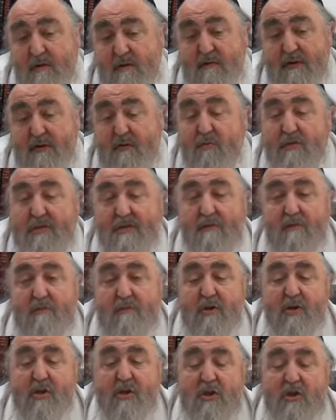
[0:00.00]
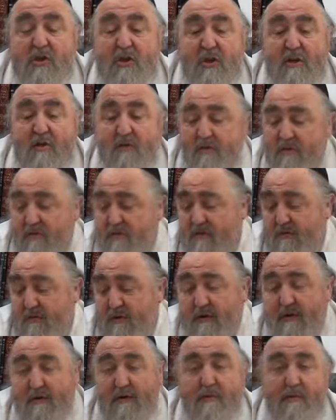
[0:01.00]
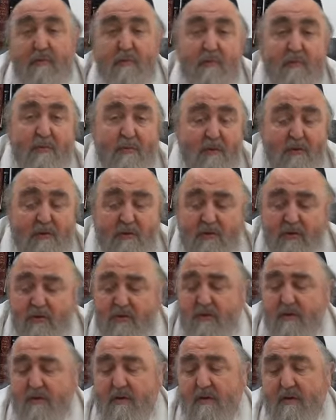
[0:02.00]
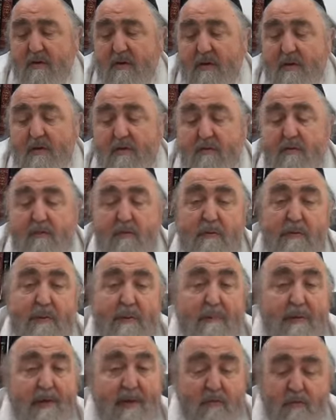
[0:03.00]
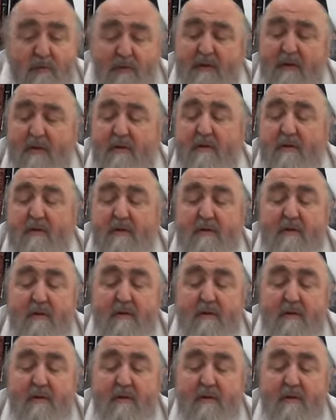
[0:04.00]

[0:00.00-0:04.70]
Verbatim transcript: il va tout simplement chercher un lieu qui est le plus proche, pour ne pas perdre de temps,